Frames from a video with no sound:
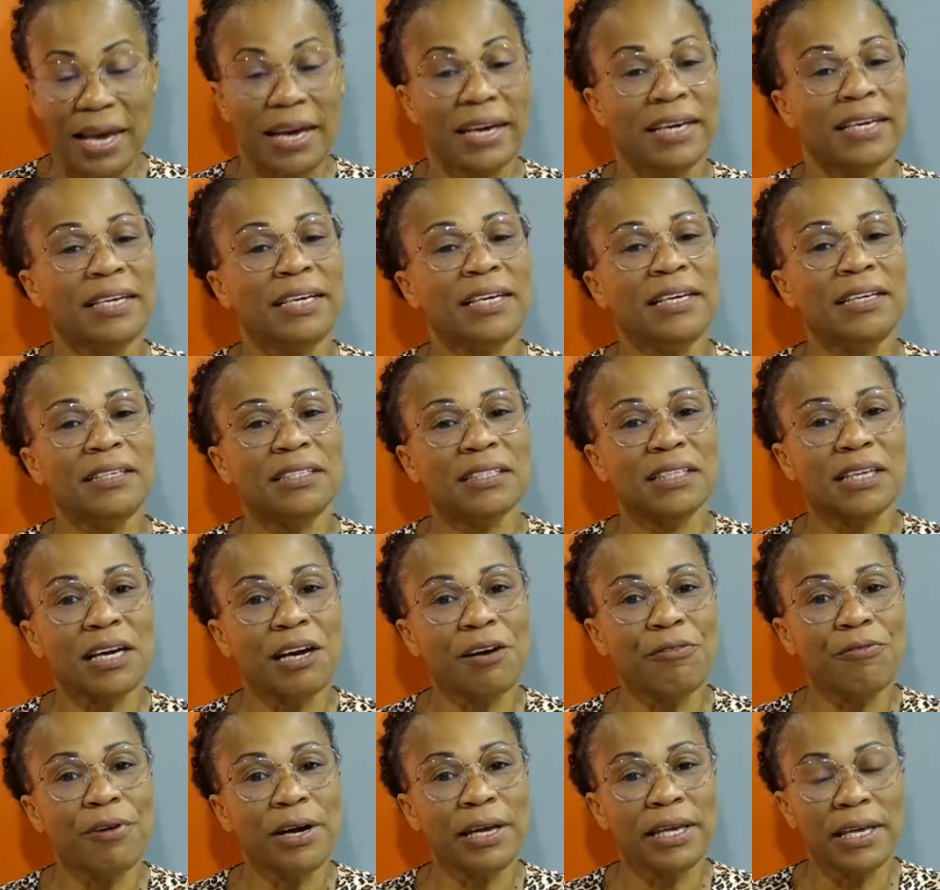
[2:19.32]
Il
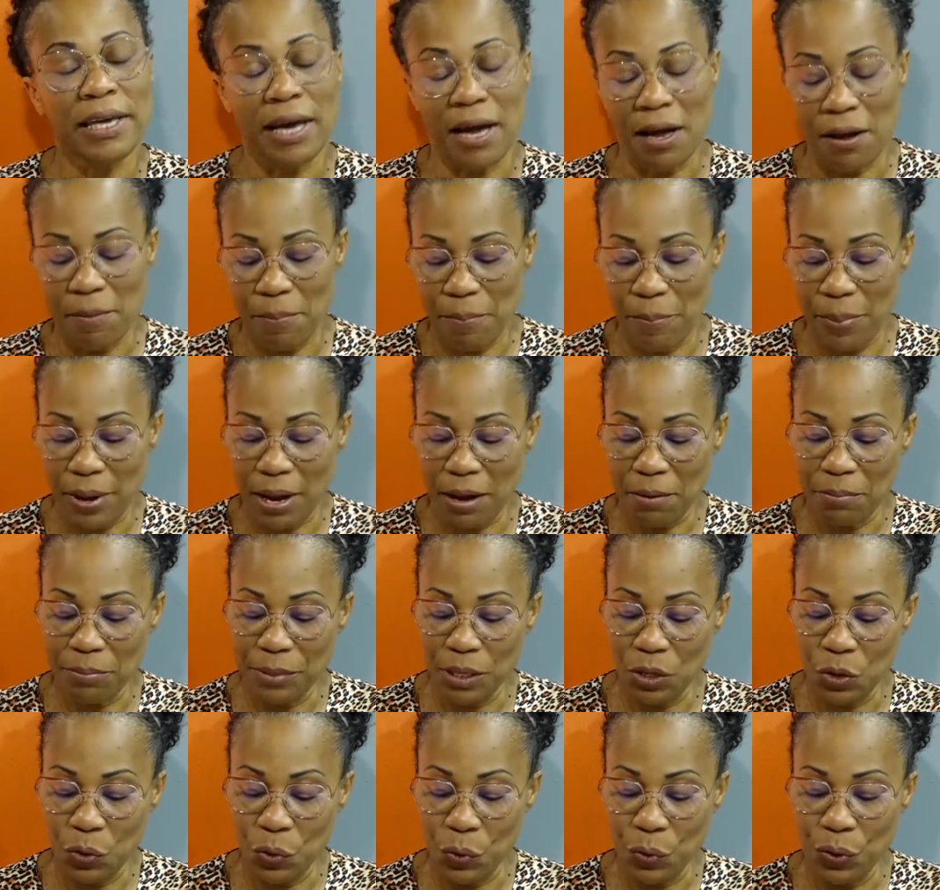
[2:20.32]
travailla parmi
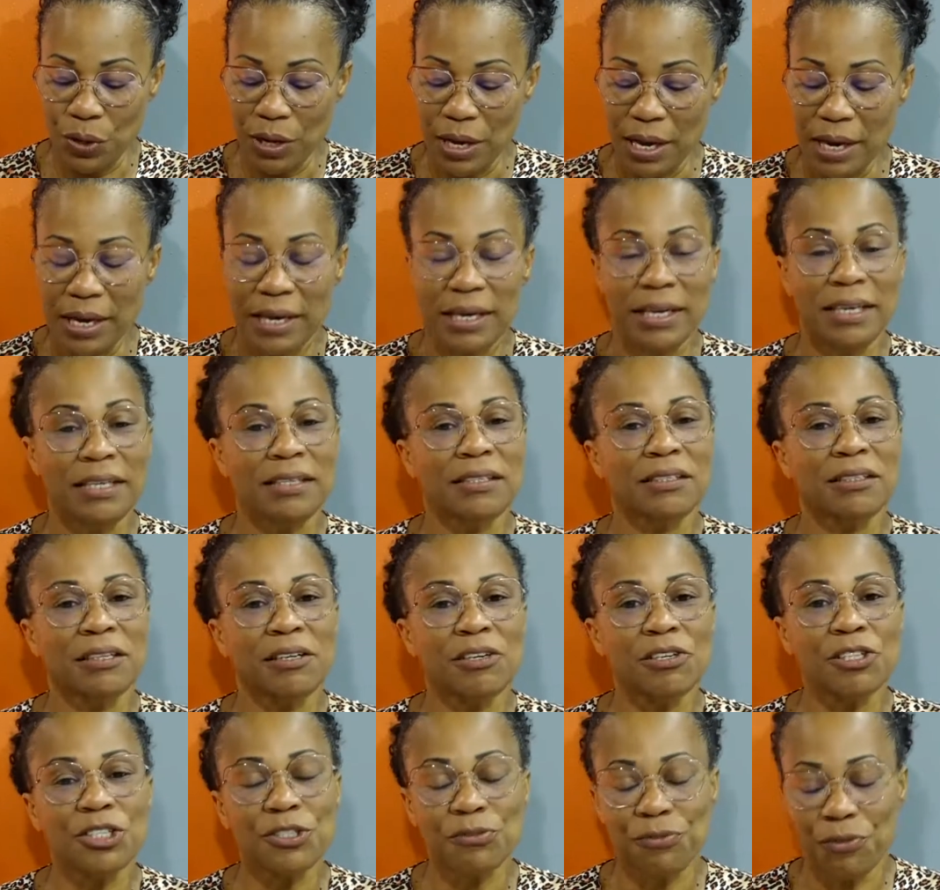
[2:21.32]
eux et
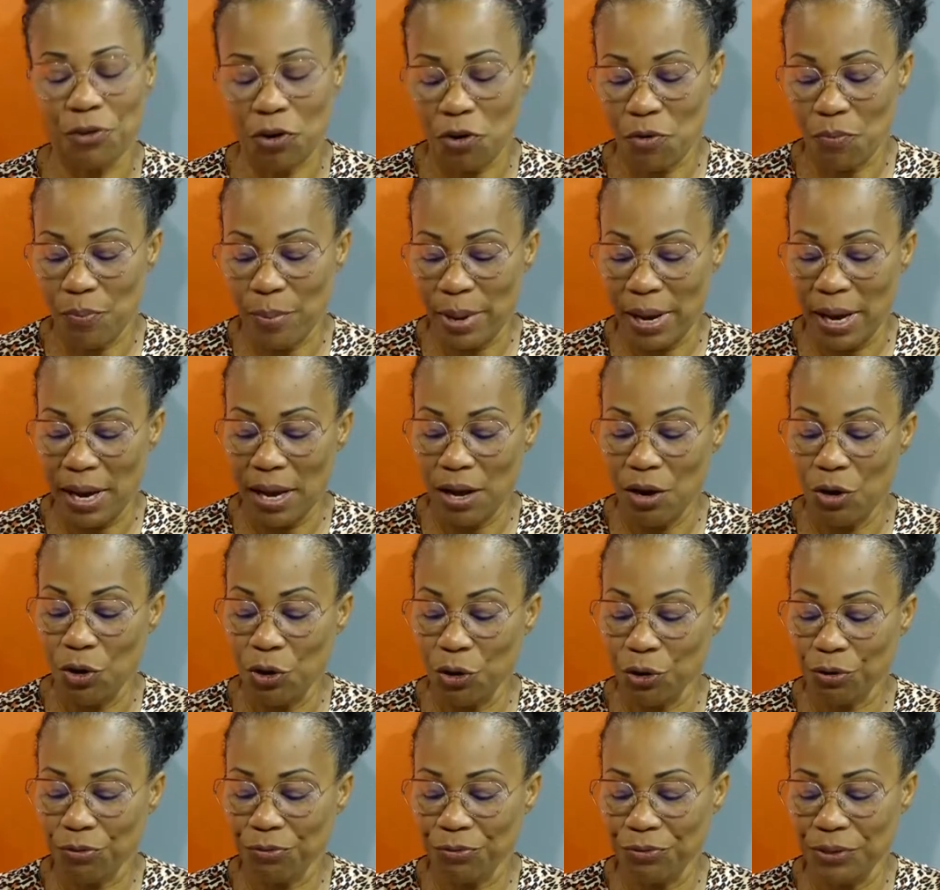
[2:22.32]
transforma leur
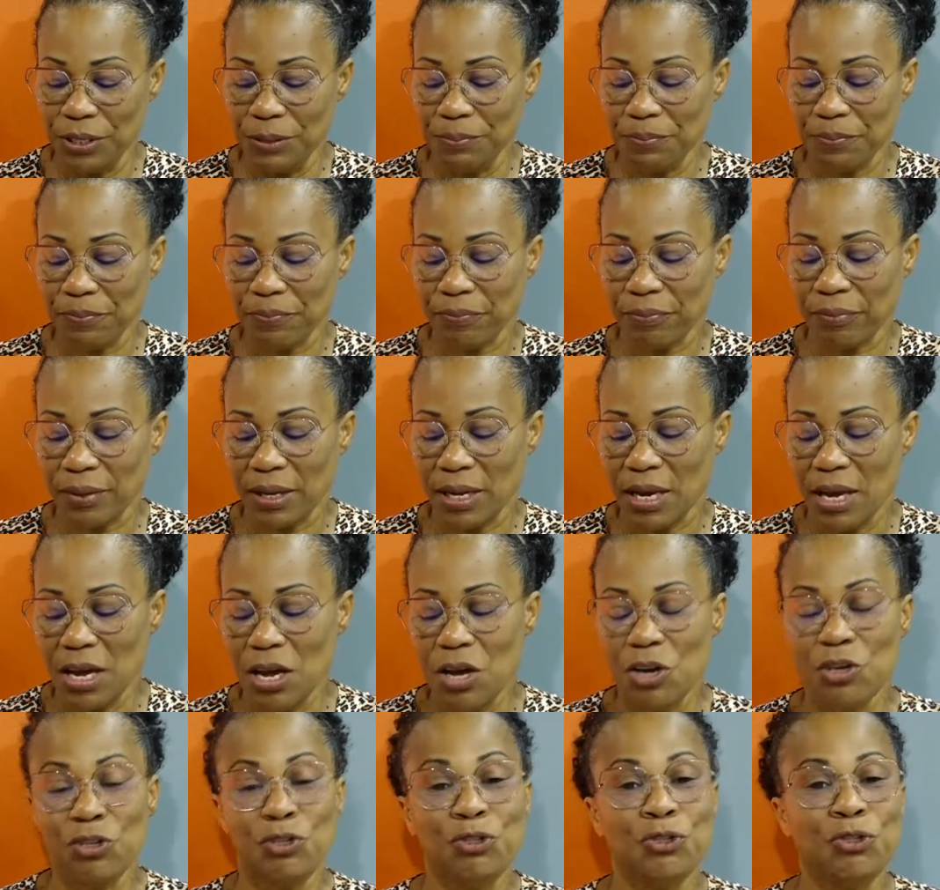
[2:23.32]
vie.
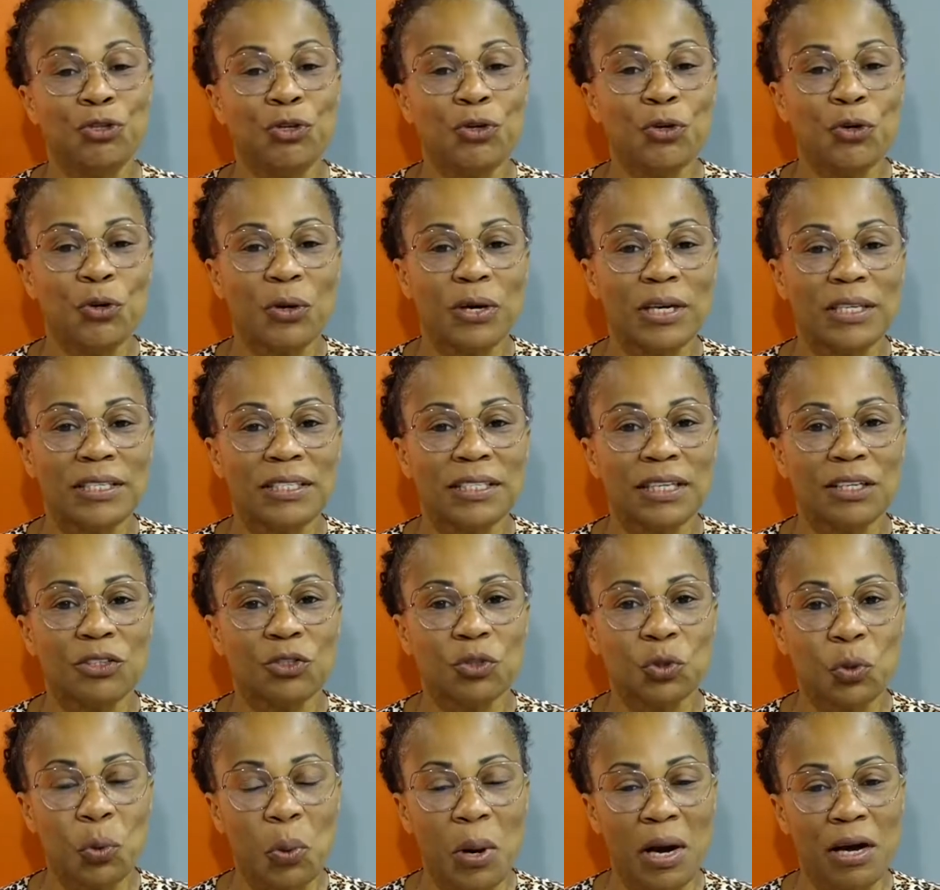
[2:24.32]
2 Corinthiens
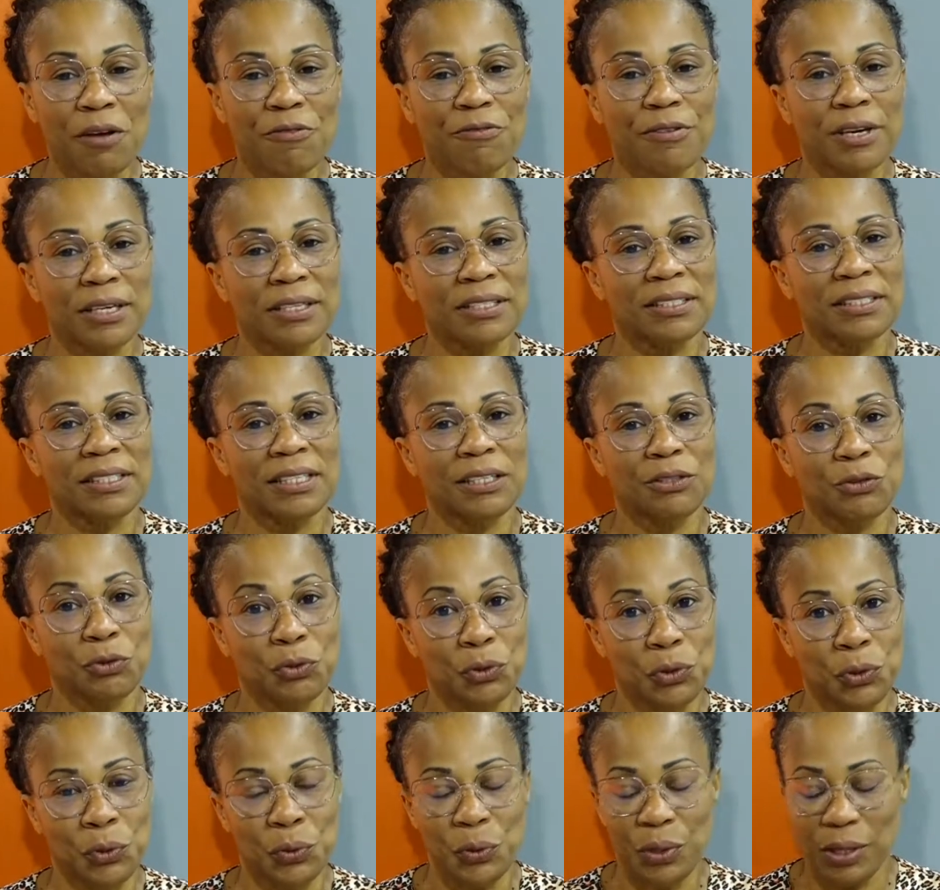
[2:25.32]
3, verset
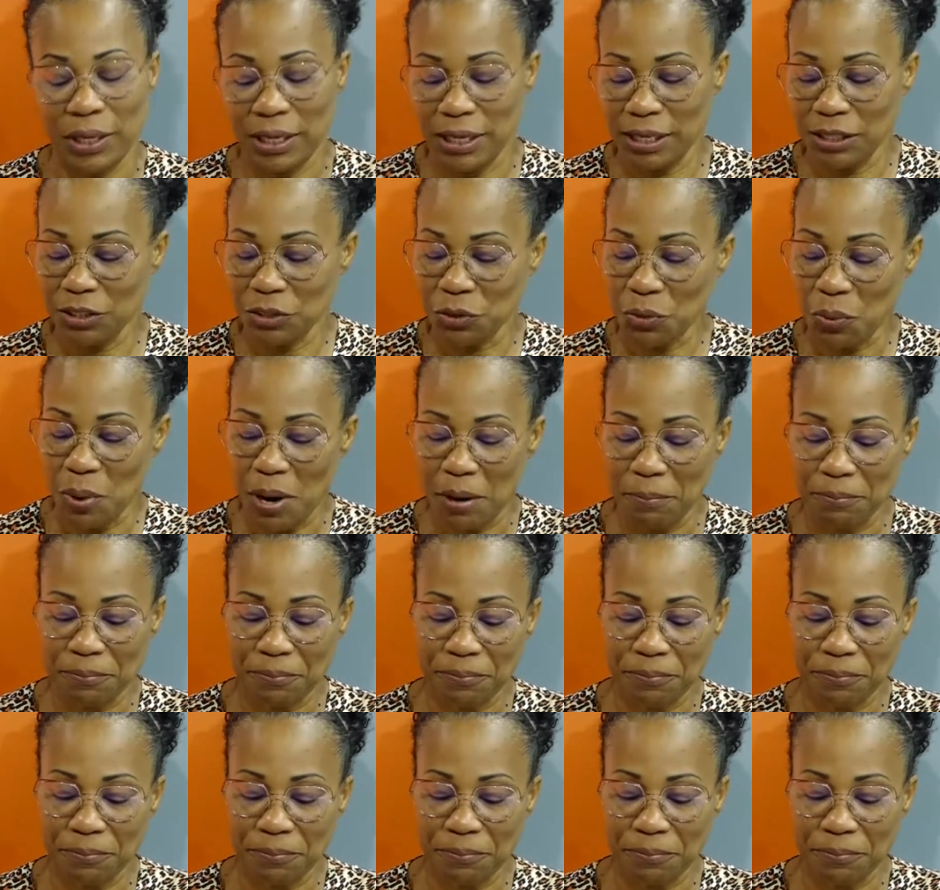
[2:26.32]
2 et 3.